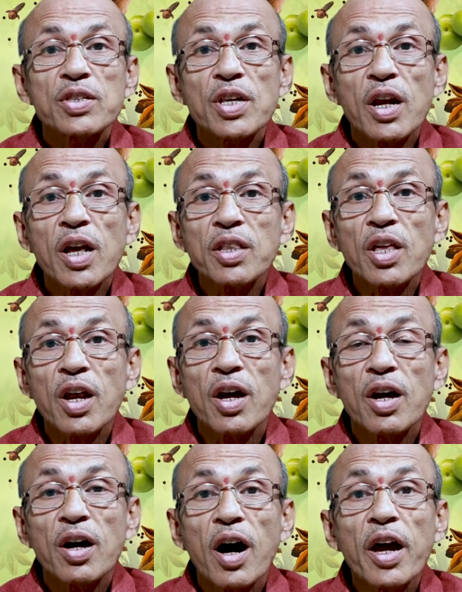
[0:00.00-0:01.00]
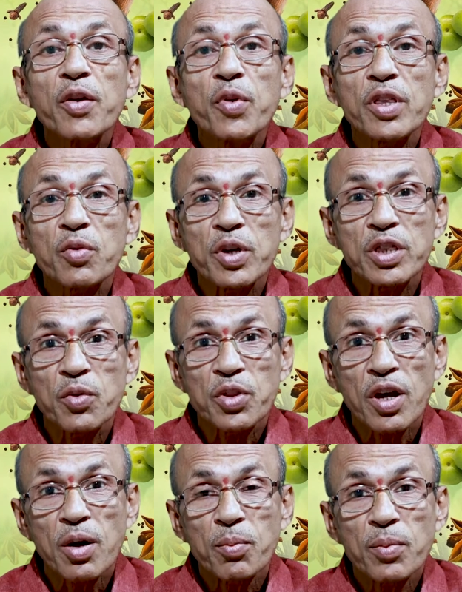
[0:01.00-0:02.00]
సనాతన ఆయుర్వేద వైద్య
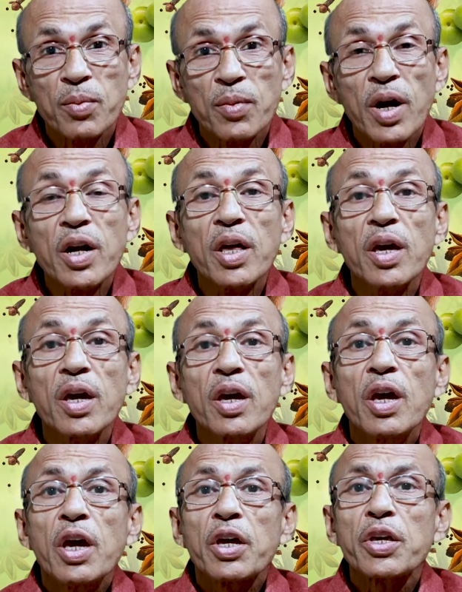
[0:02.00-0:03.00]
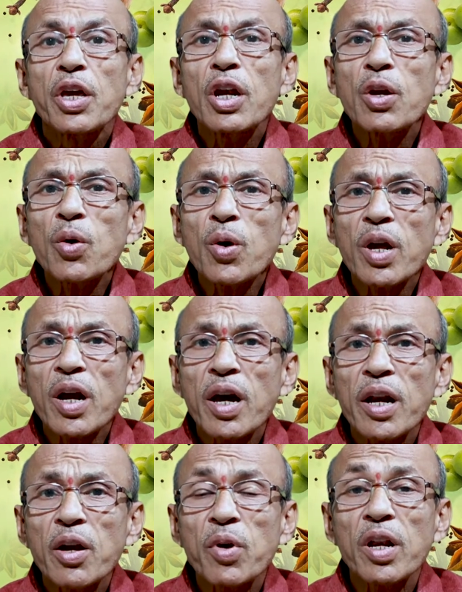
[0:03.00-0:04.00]
విధానం అంటే ఎన్నో
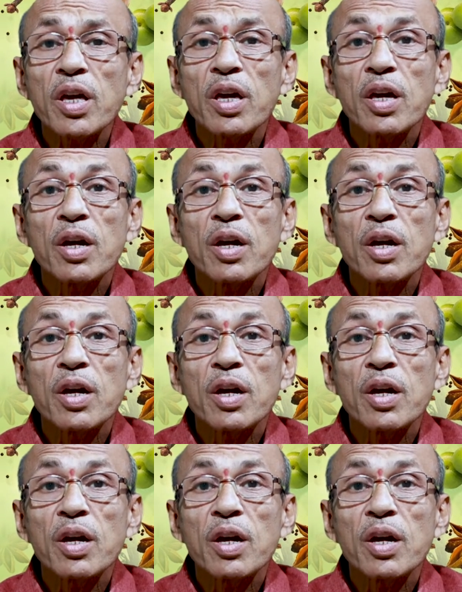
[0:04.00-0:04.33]
రకాలైనటువంటి